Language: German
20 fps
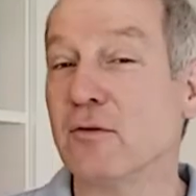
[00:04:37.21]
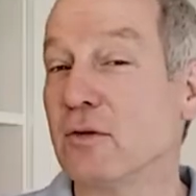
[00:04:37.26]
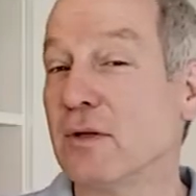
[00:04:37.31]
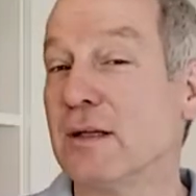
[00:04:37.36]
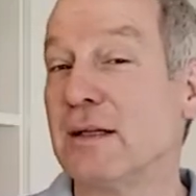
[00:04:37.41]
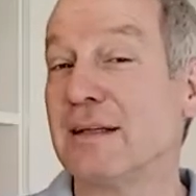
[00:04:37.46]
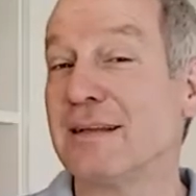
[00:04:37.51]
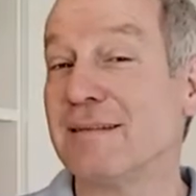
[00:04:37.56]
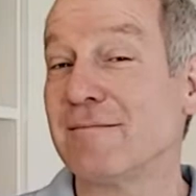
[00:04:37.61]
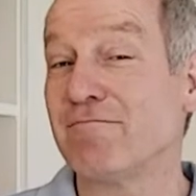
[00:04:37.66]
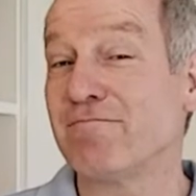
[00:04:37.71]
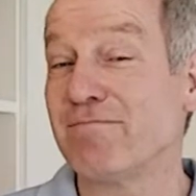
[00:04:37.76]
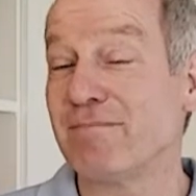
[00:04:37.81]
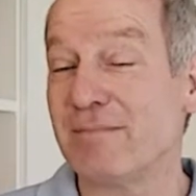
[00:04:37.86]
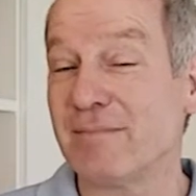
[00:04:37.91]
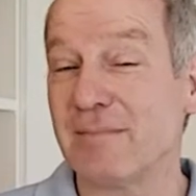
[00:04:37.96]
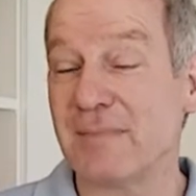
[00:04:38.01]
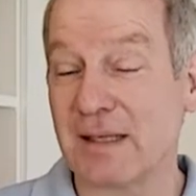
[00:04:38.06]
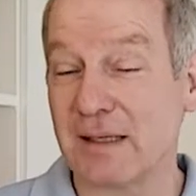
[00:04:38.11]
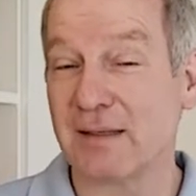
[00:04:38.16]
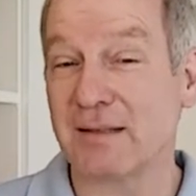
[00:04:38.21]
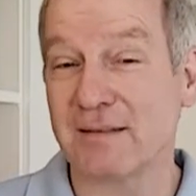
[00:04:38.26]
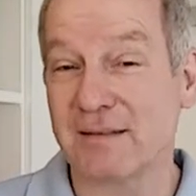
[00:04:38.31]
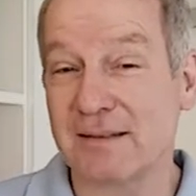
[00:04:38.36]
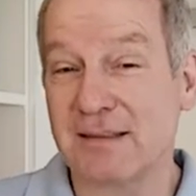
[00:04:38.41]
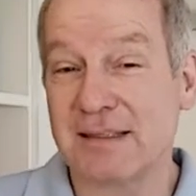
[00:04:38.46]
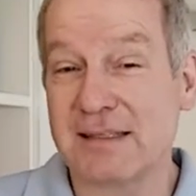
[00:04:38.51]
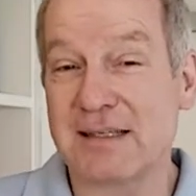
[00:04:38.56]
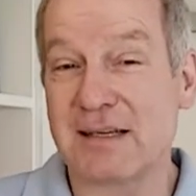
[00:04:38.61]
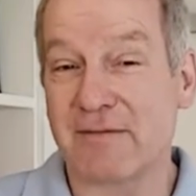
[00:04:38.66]
Und
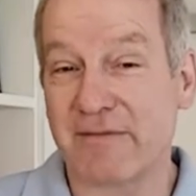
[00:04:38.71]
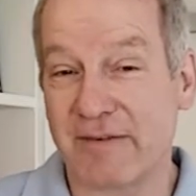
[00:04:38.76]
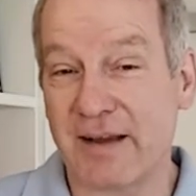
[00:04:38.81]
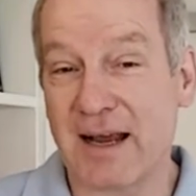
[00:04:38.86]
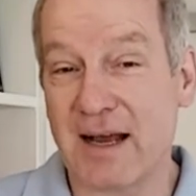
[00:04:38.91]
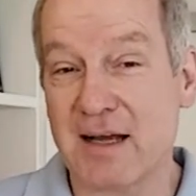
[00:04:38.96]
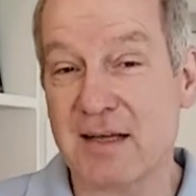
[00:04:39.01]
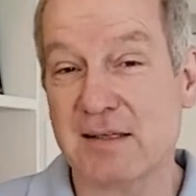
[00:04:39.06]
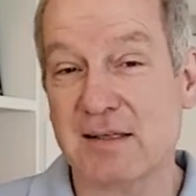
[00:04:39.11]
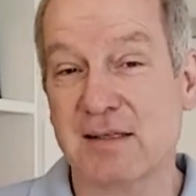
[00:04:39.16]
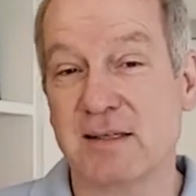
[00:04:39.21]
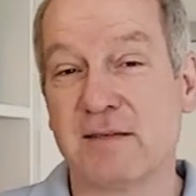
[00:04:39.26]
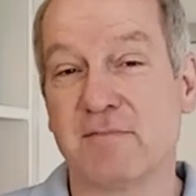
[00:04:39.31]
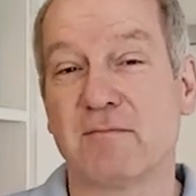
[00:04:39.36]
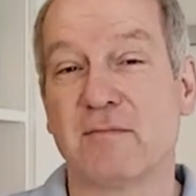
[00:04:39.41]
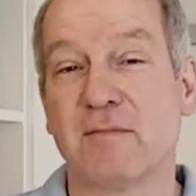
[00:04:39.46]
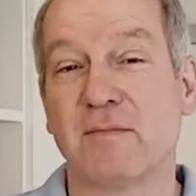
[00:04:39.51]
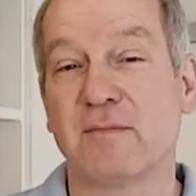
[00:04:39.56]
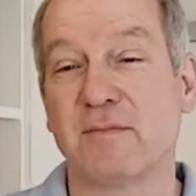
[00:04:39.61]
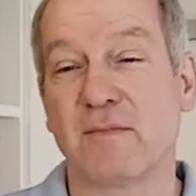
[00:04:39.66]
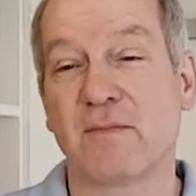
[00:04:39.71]
dieser Vers im